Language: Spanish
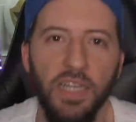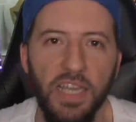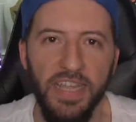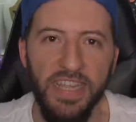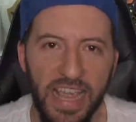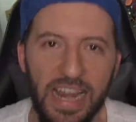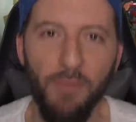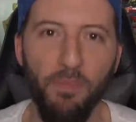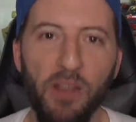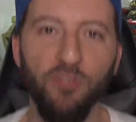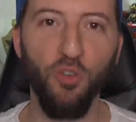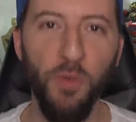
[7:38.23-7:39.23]
Y en la
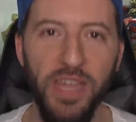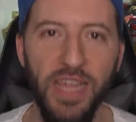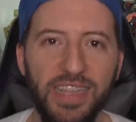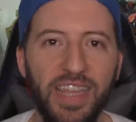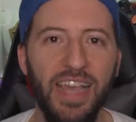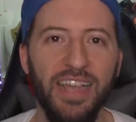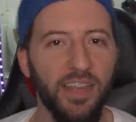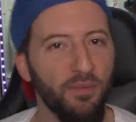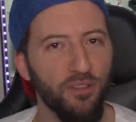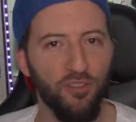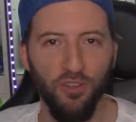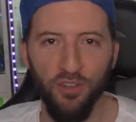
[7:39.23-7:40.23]
pelotubi del día
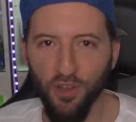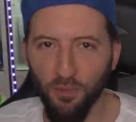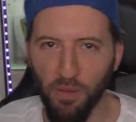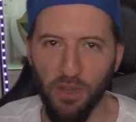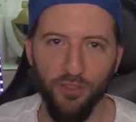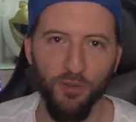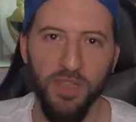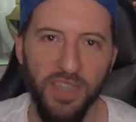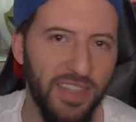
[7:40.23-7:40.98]
tenemos hoy dos pelotubis.